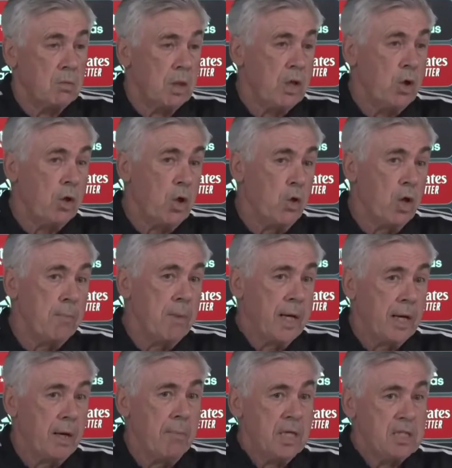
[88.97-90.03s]
Yo creo que
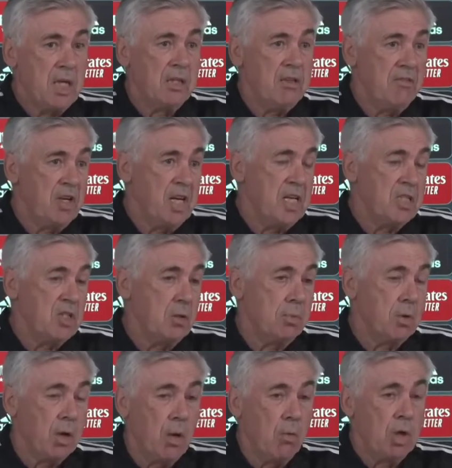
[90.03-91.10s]
marca más la diferencia
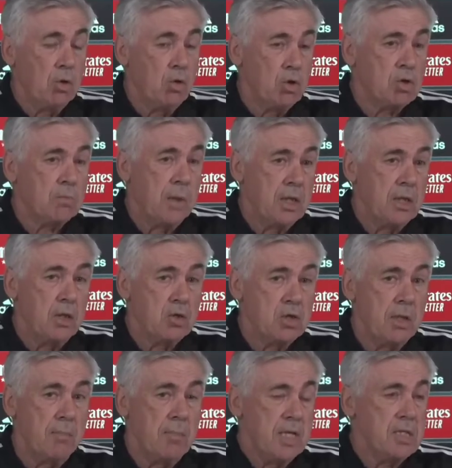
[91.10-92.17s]
porque cuando los partidos
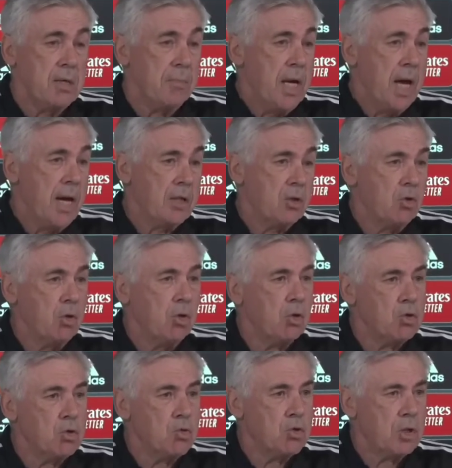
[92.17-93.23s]
están más
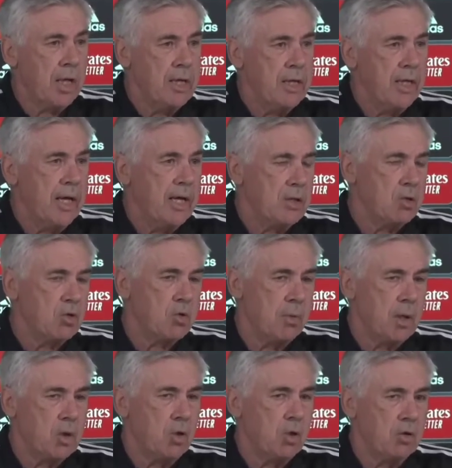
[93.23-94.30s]
abiertos, sus calidades,
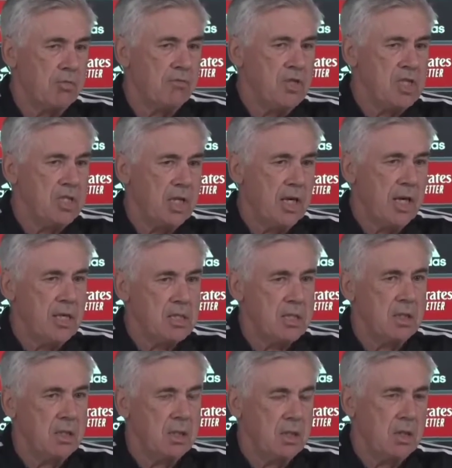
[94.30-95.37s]
sobre todo físicas,
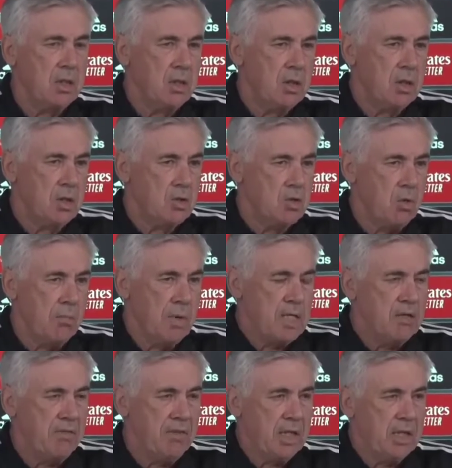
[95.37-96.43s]
son más
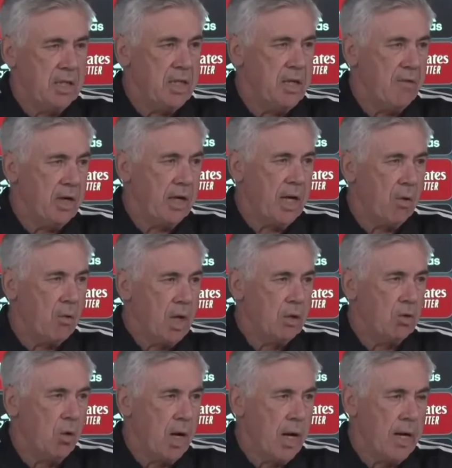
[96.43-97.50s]
efectivas que
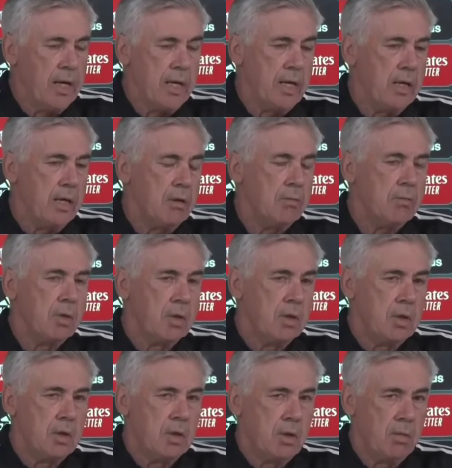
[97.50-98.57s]
cuando hay
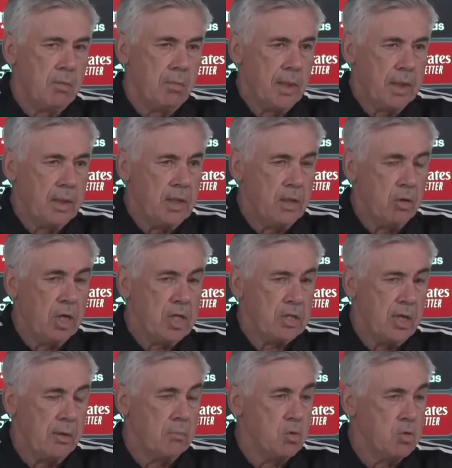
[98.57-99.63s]
partidos que
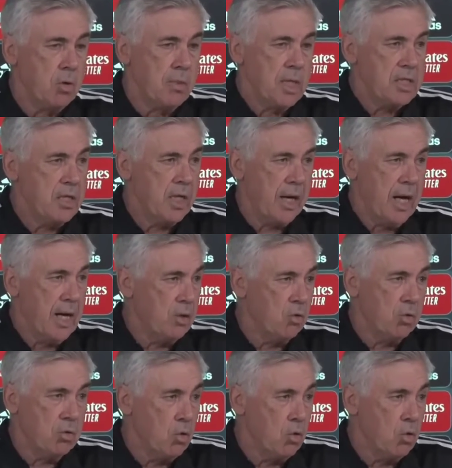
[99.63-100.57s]
están mucho más cerrados.